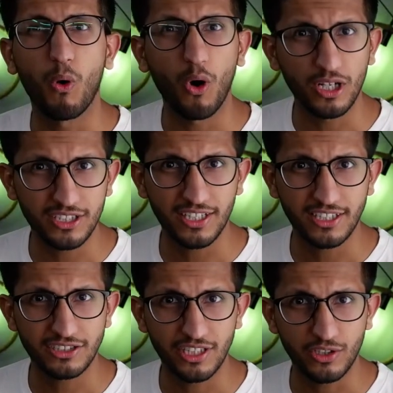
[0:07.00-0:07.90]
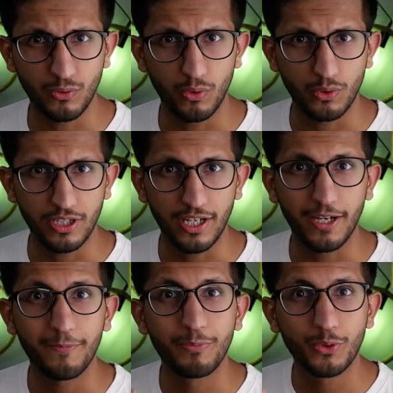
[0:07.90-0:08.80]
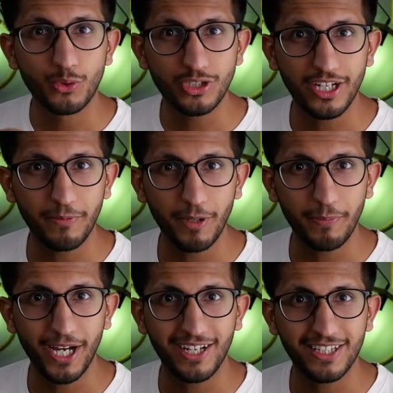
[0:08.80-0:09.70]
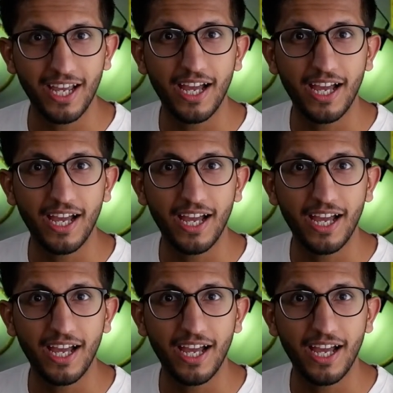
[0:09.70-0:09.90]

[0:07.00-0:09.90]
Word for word: बहुत ज्यादा स्ट्रेसफुल होती है दूसरे नंबर पे आते